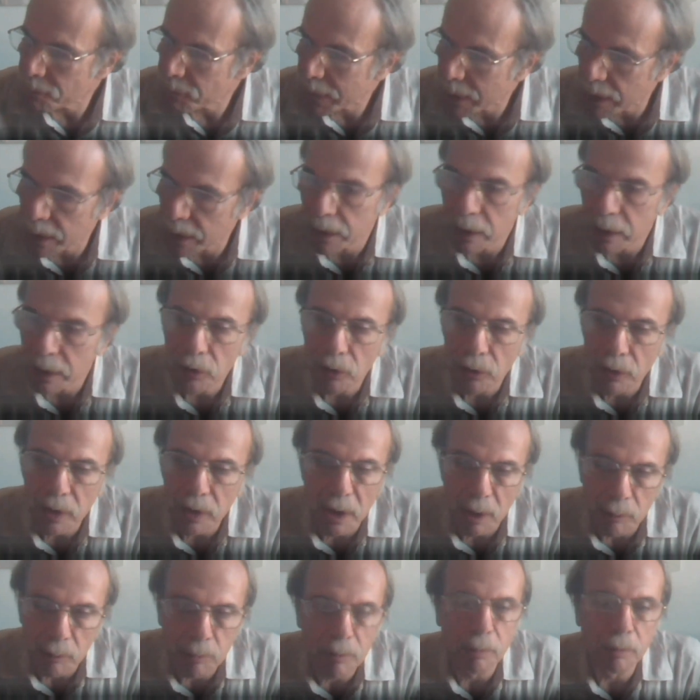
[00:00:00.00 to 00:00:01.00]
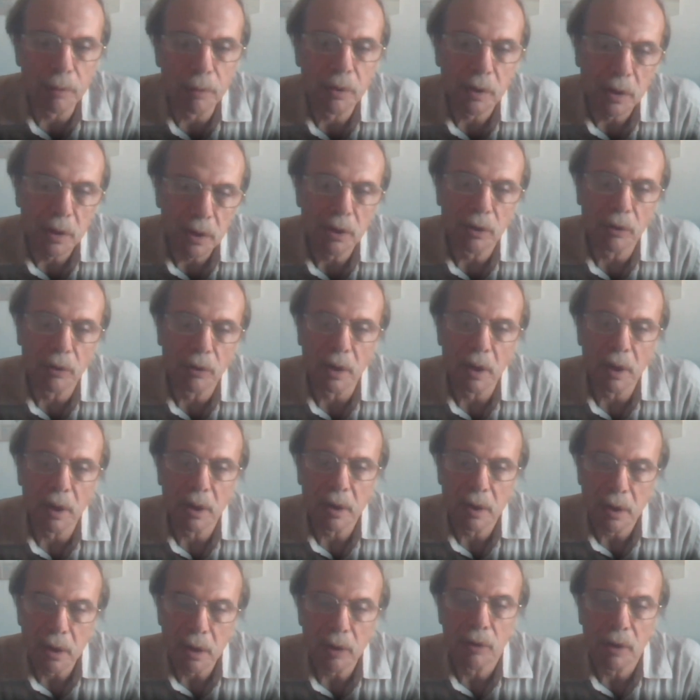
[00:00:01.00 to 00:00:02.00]
credo che la
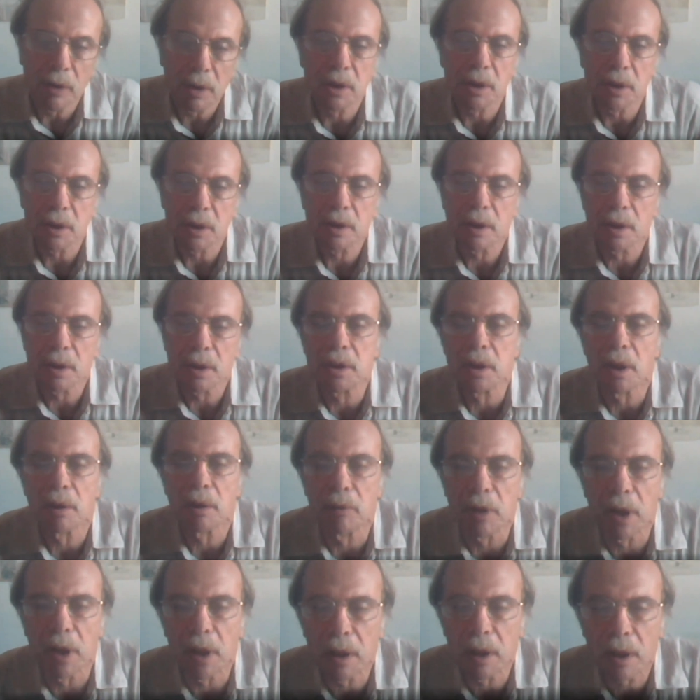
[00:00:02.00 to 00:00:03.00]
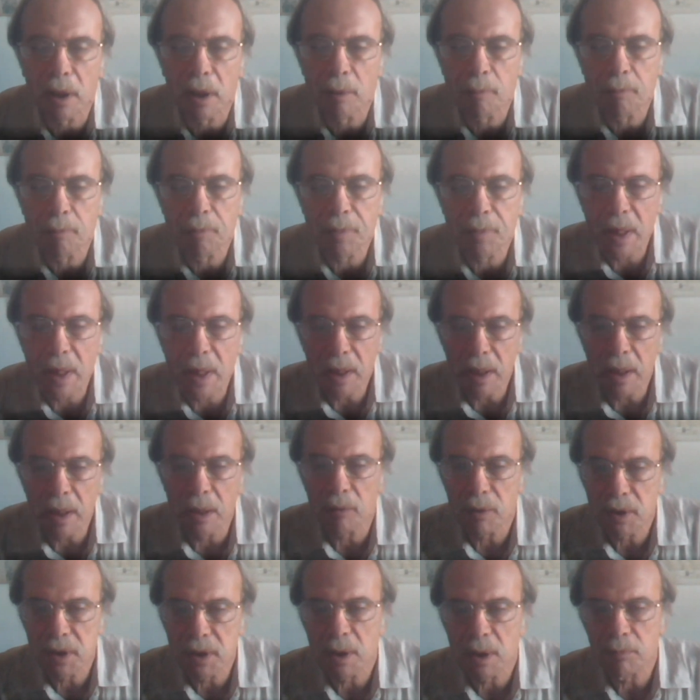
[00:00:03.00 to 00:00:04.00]
proposizione Dio esiste sia vera. E
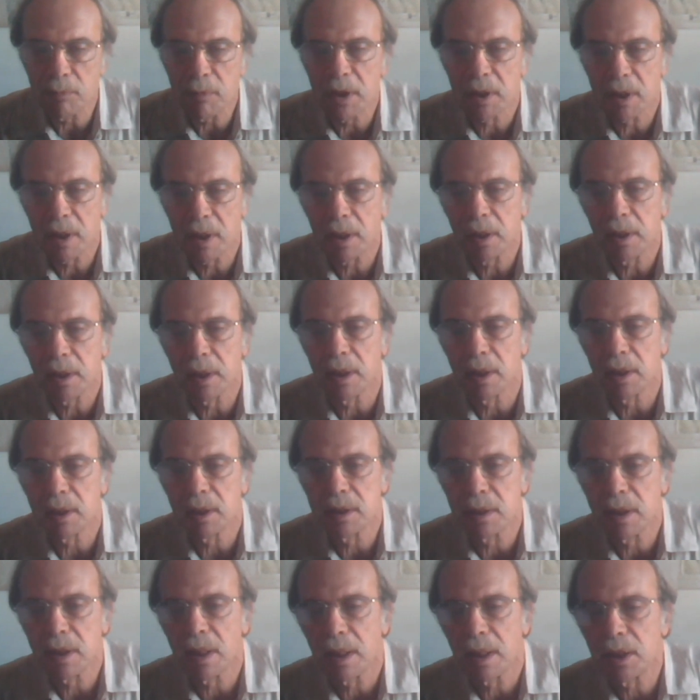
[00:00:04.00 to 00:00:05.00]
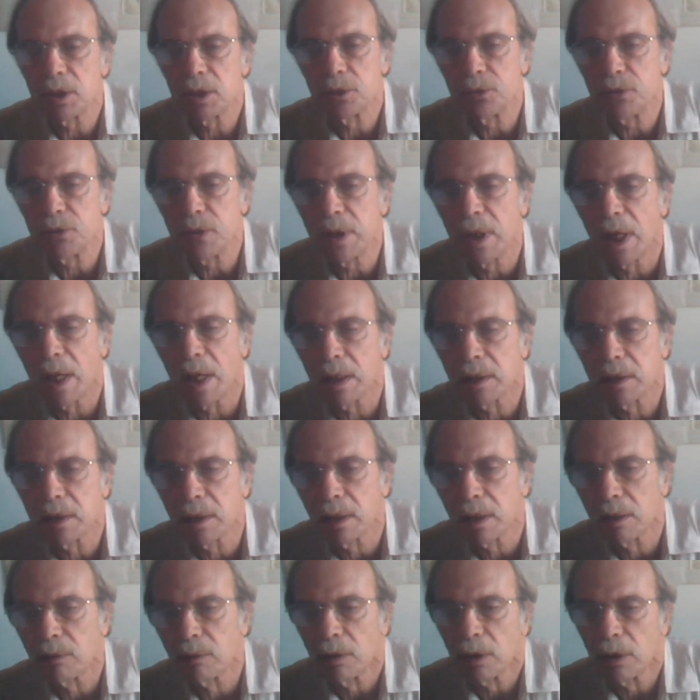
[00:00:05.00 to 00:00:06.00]
questa mia credenza è
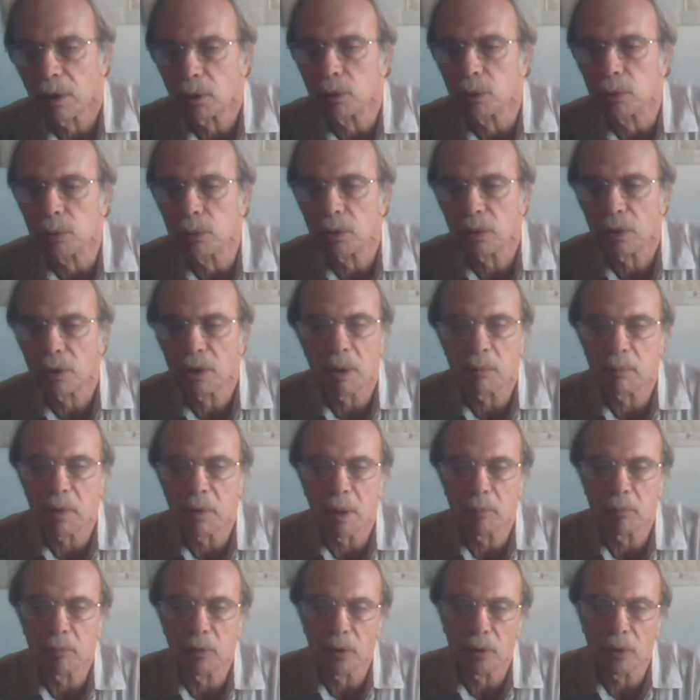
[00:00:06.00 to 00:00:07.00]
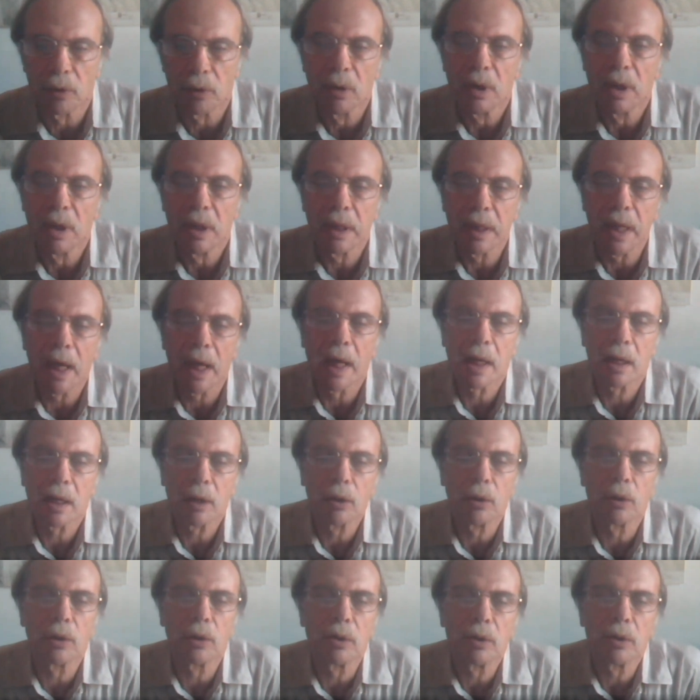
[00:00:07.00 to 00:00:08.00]
sfidata da qualcuno, chiamiamolo
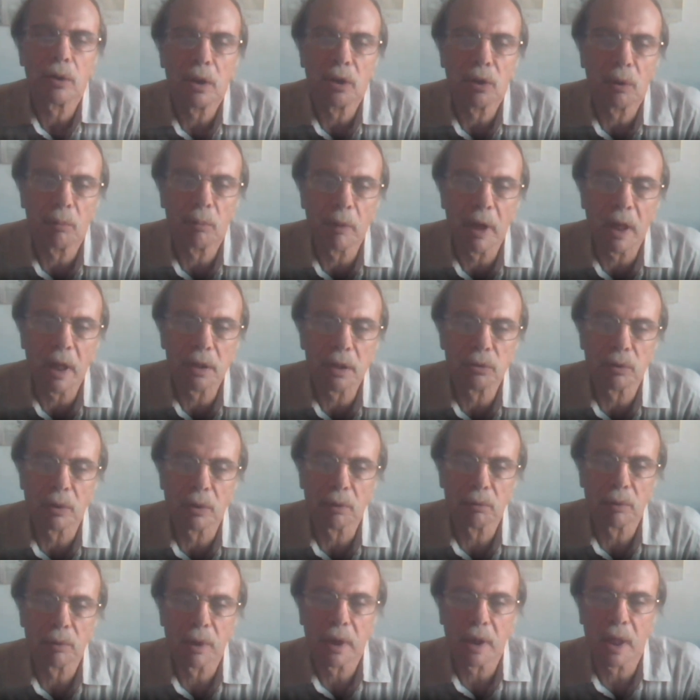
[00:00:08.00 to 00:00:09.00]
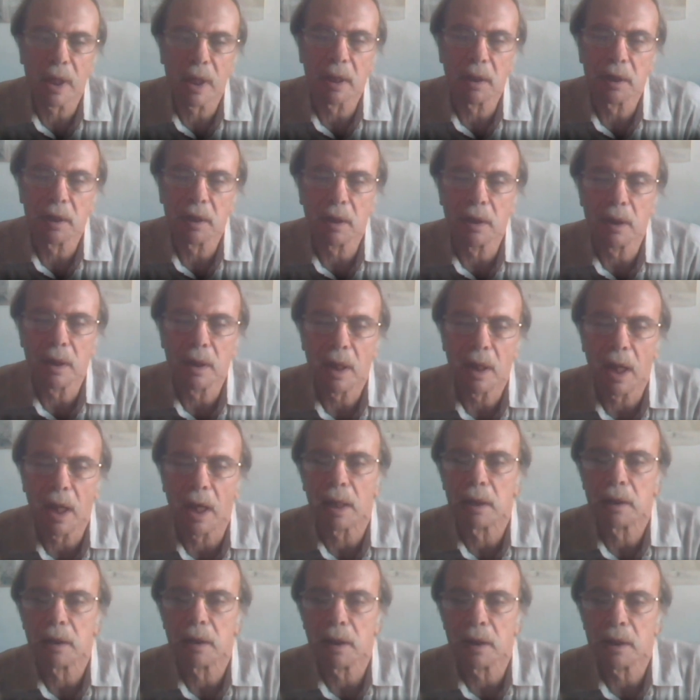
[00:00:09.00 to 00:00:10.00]
Carlo in omaggio a due grandi
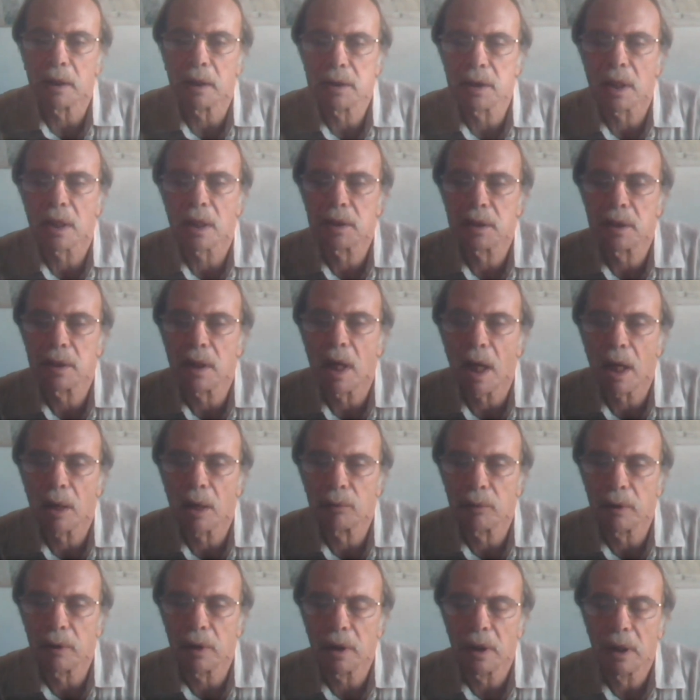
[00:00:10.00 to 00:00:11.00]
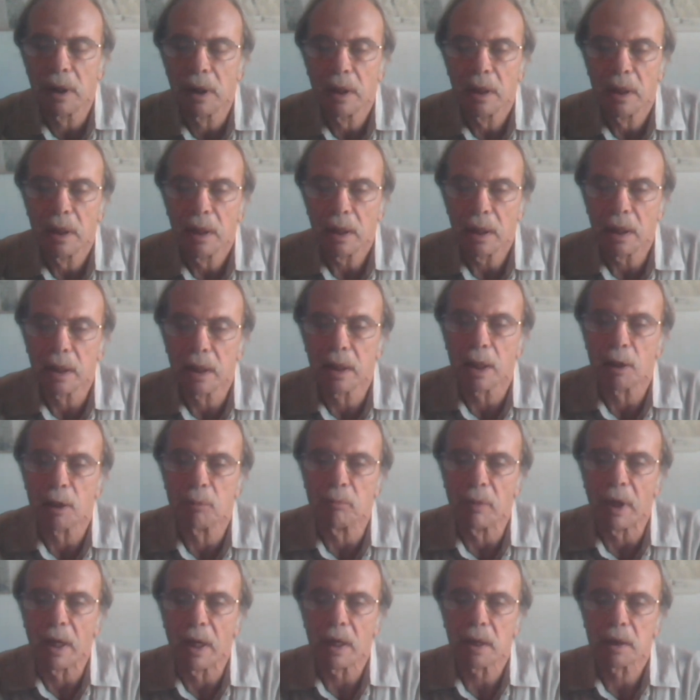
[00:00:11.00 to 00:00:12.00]
atei, Charles Darwin e
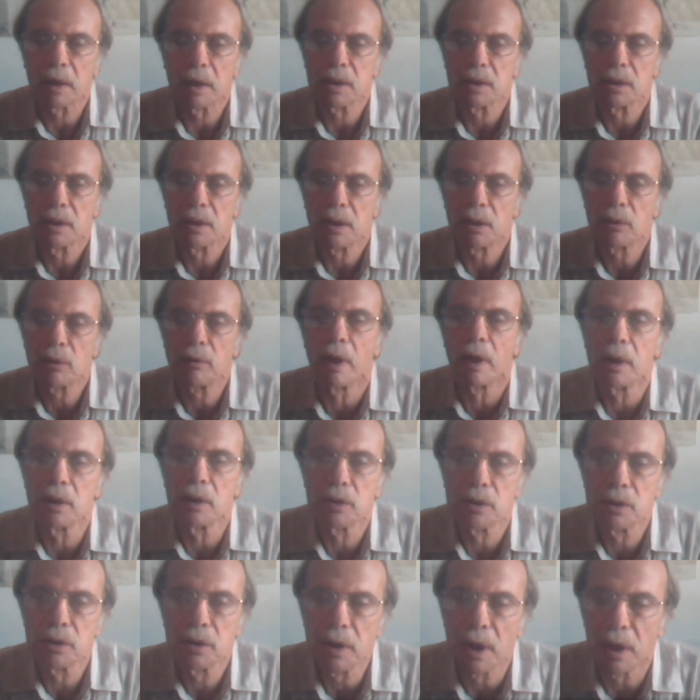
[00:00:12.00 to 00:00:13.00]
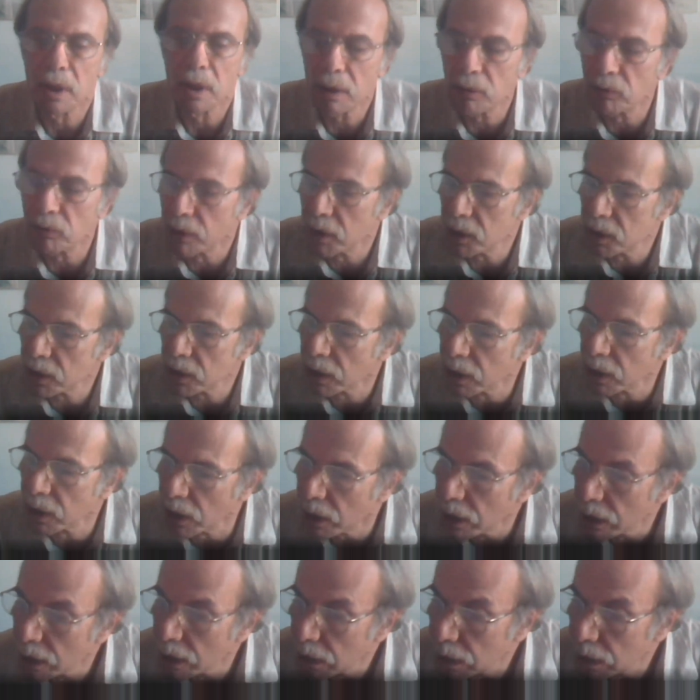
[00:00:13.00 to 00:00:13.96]
Karl Marx, il quale sostiene invece che